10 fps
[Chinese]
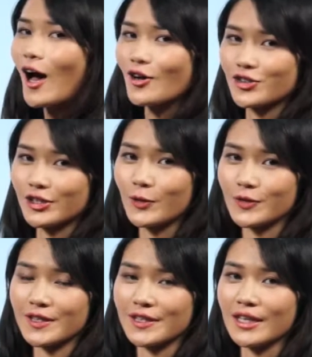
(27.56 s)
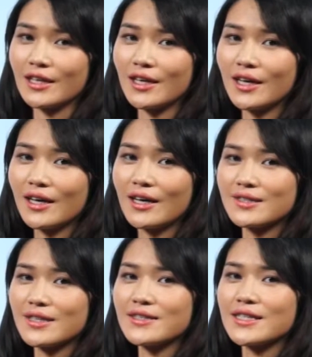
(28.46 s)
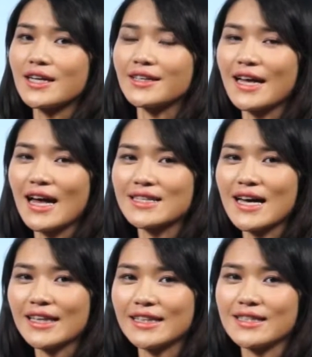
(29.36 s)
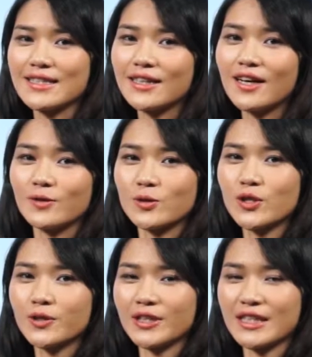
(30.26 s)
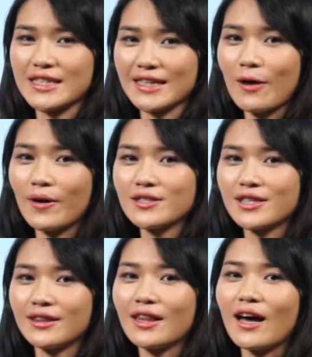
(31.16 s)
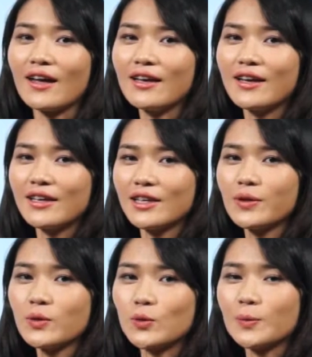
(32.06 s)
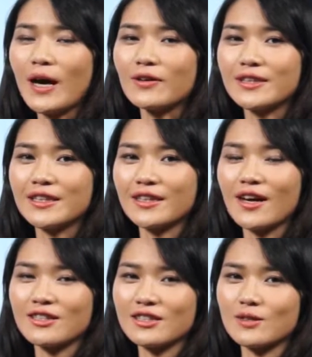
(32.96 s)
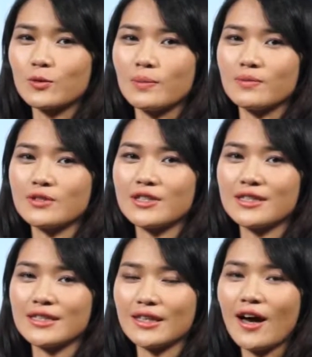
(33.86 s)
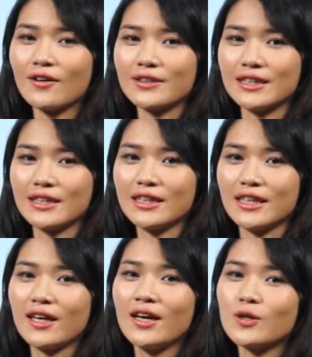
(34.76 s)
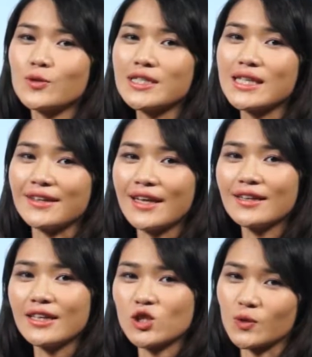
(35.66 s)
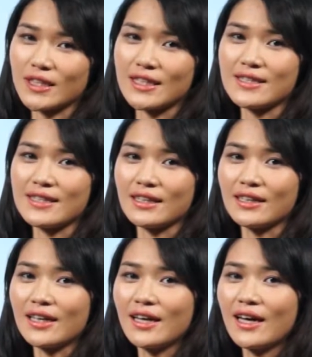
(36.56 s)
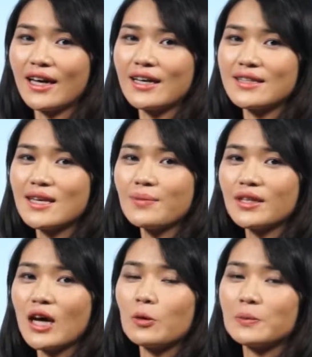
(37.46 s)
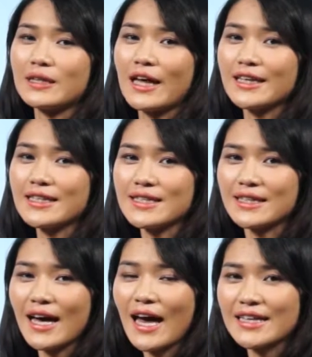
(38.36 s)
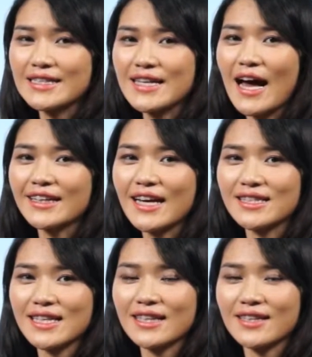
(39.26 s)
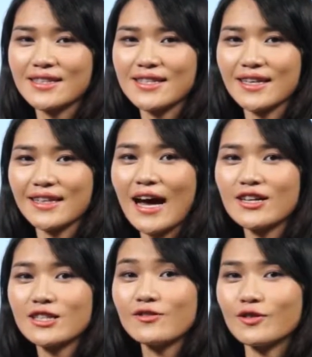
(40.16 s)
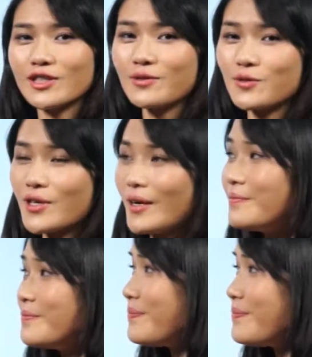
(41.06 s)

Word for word: 二十六题。相信呢，大家已经很顺利的解答完成了。因为图表题呢，是我们这几套题里最简单的一种题型。下面呢，我们来一起看一下大家的解答是否正确。